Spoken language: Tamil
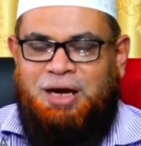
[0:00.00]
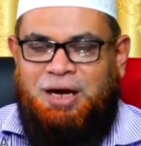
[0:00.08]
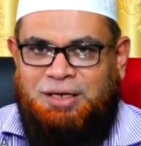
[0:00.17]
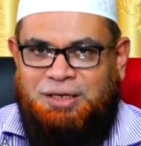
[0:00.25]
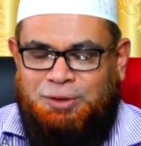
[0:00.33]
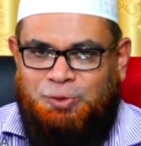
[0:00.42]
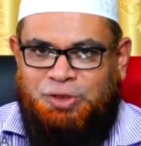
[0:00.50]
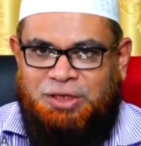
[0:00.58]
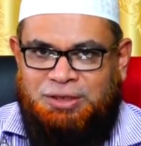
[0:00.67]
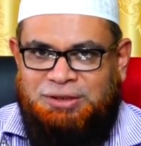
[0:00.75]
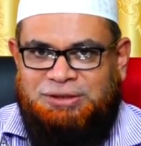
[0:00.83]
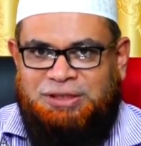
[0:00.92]
ஆட்டினுடைய
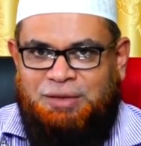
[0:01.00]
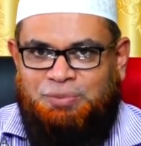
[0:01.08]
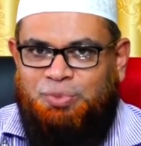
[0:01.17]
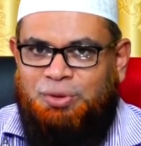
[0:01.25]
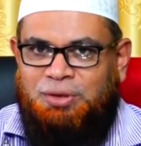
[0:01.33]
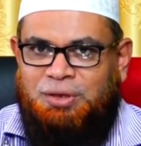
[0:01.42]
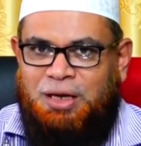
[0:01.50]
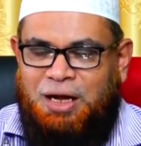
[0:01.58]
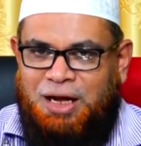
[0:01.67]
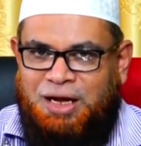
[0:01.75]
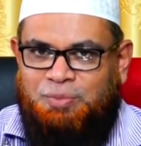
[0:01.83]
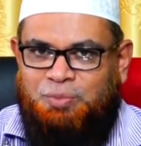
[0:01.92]
நிசாப்
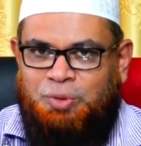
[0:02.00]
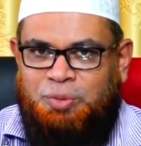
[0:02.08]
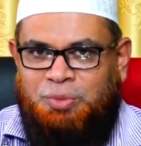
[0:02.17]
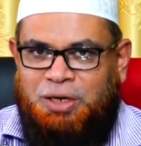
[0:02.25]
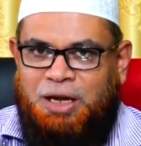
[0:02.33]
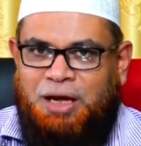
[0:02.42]
ஆரம்பம்